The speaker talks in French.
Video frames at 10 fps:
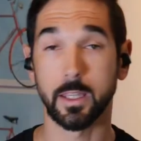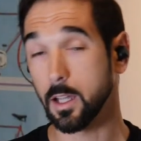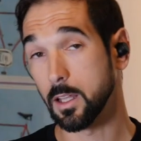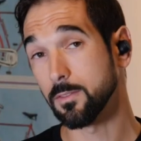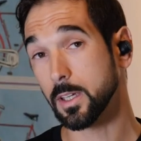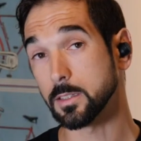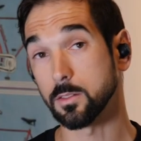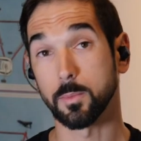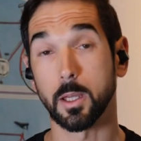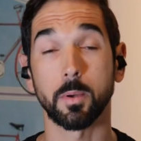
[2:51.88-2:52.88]
Et à
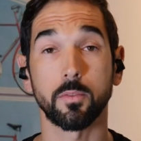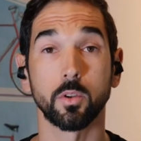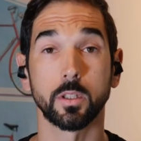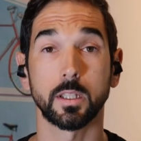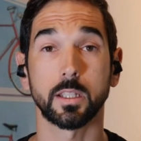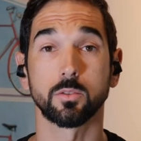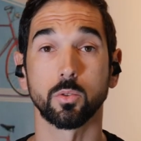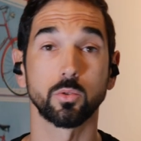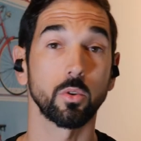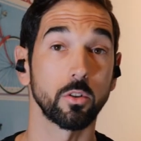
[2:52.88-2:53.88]
l'inverse, ben, parfois on a des
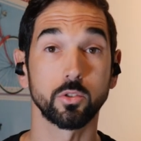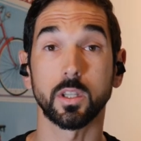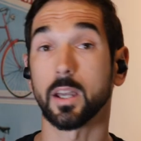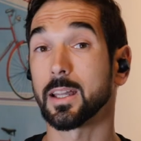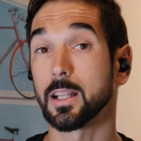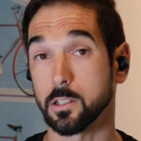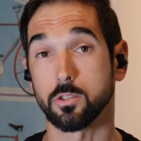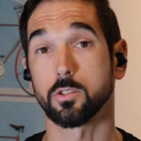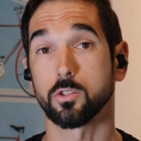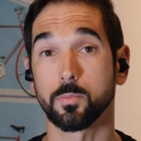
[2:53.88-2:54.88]
questions sur jusqu'à quel
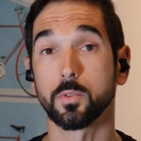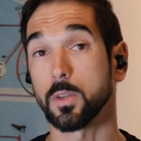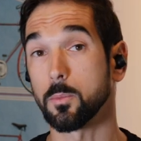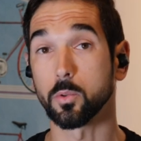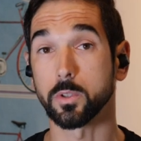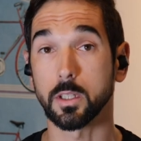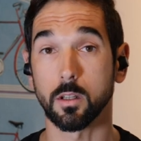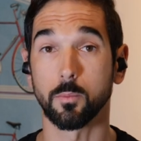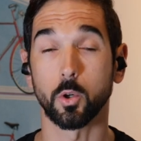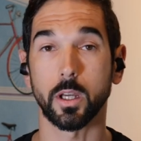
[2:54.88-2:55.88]
âge je peux faire
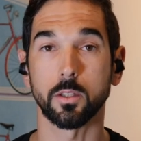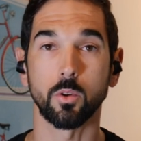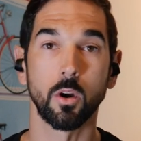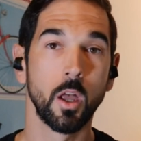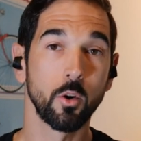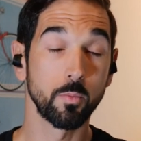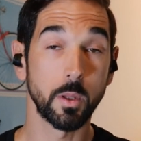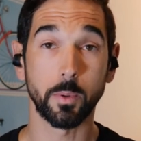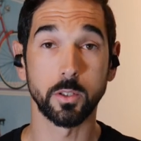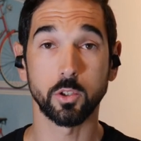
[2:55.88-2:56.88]
monter mon cardio.
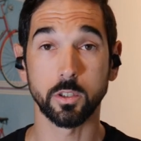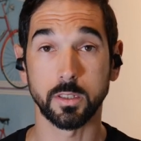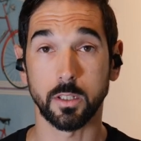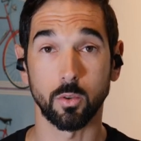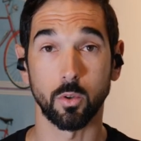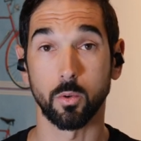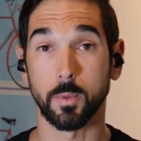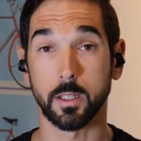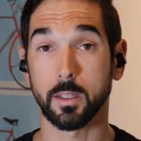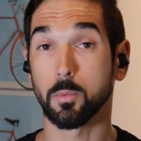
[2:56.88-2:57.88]
N'oubliez pas une chose, c'est que
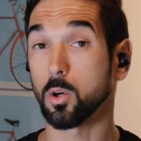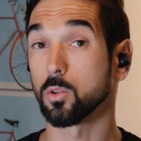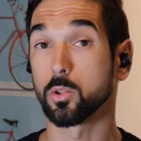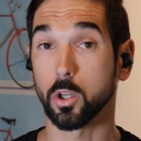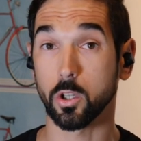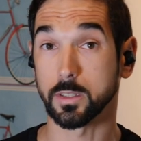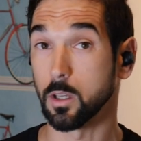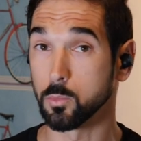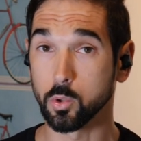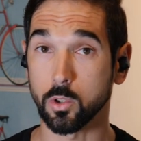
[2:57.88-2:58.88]
ben, d'abord le cœur c'est
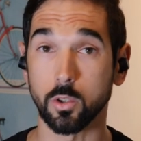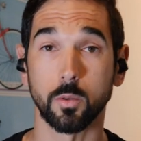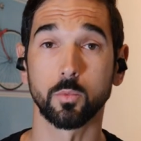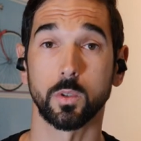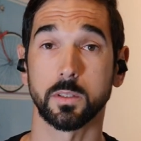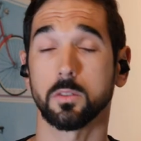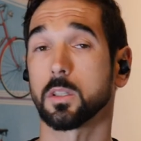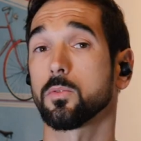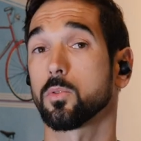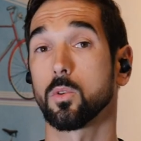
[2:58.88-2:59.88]
un muscle, comme tous les
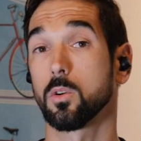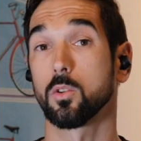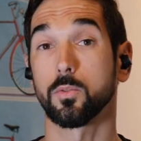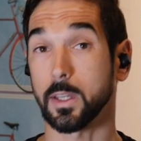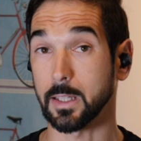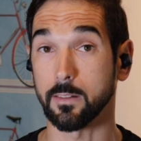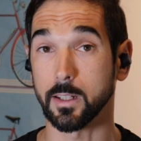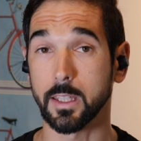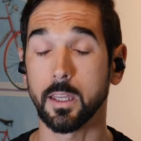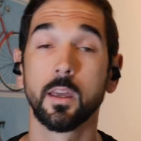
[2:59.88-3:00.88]
autres, il faut le
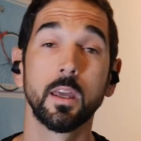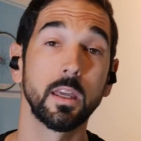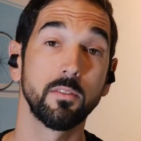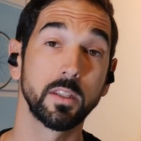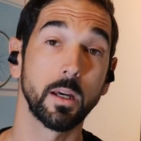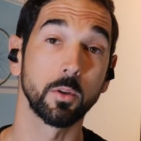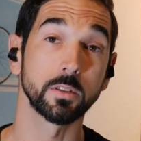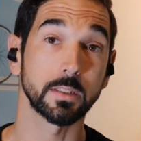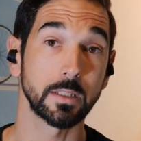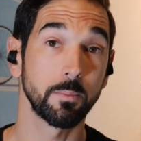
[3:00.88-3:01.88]
travailler.
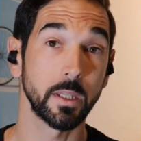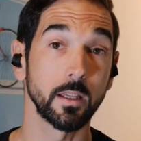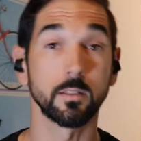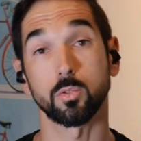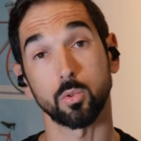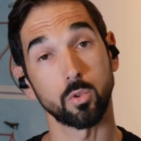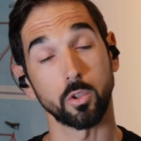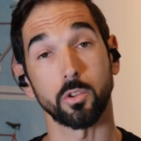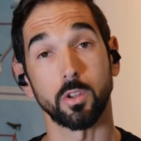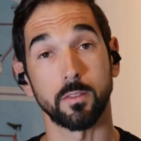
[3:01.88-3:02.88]
Évidemment, c'est bien, surtout
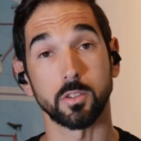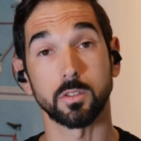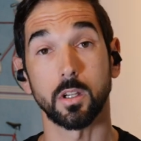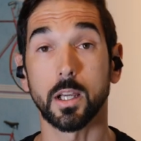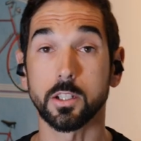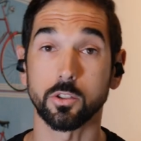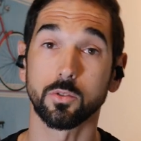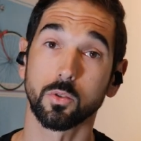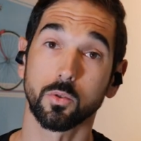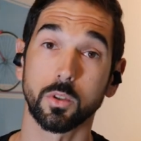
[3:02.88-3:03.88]
quand on avance dans l'âge,
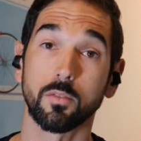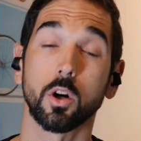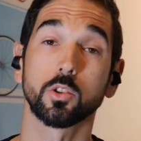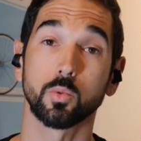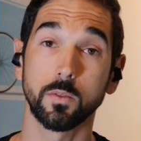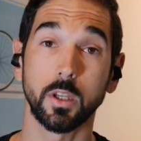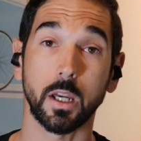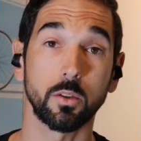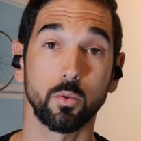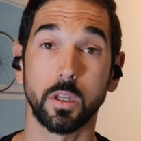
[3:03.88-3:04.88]
d'avoir un suivi
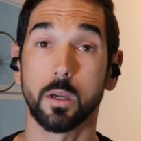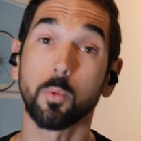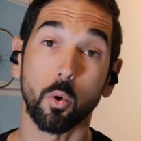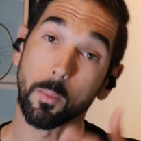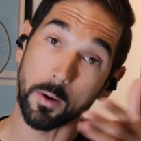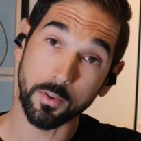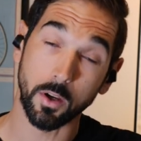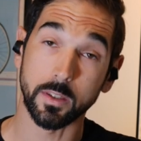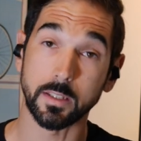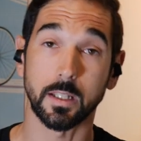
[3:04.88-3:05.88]
régulier. Pourquoi pas
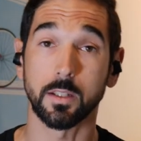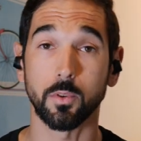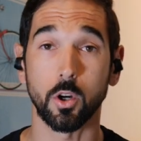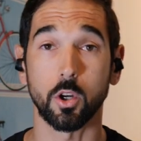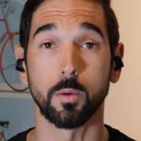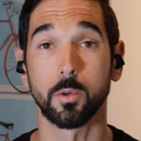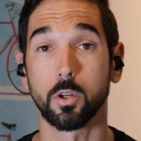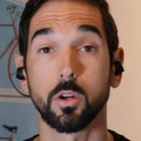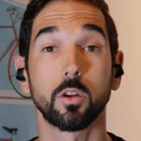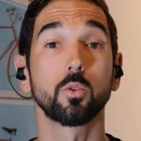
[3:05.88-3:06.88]
faire un test à l'effort comme
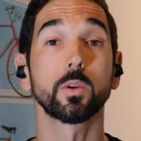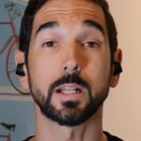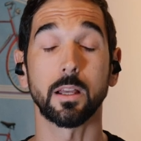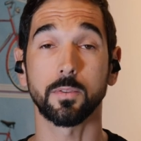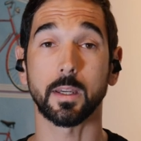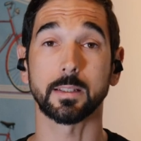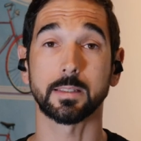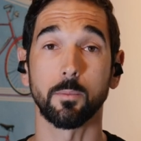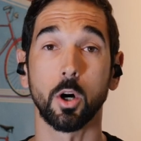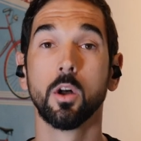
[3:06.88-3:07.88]
Loïc l'a fait
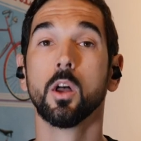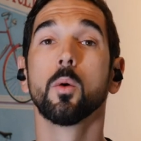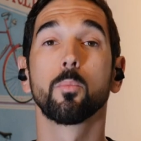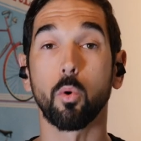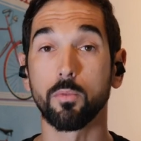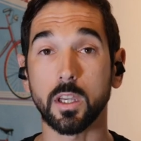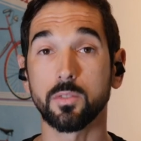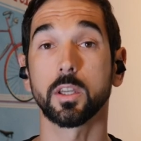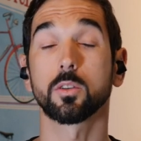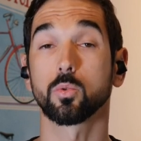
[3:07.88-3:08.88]
récemment pour
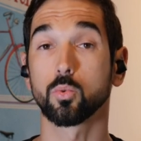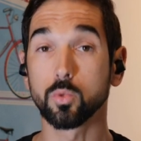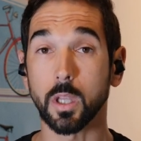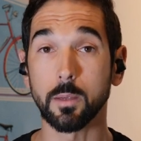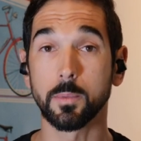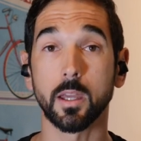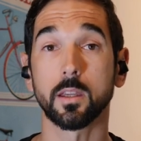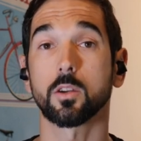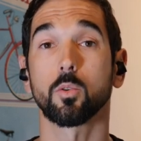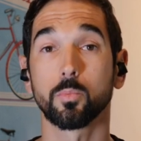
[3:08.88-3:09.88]
vérifier que tout aille
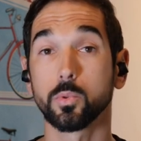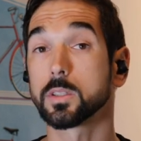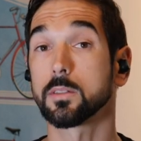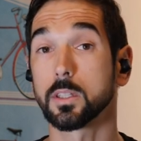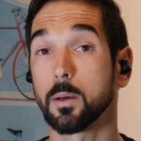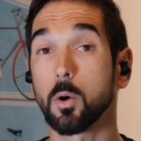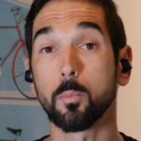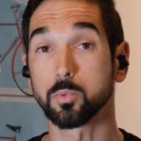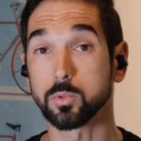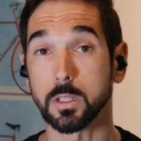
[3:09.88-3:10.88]
bien et qu'on puisse
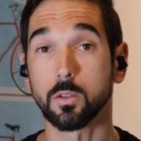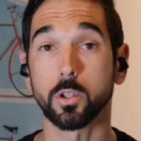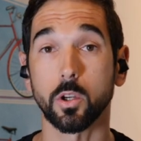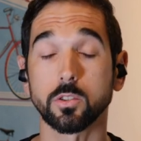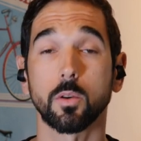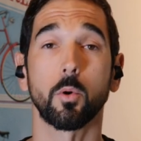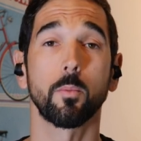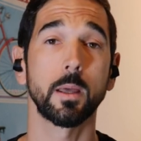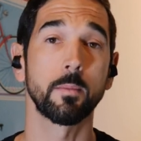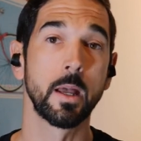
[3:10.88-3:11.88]
évidemment pousser le cœur sans
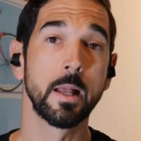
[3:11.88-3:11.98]
problème,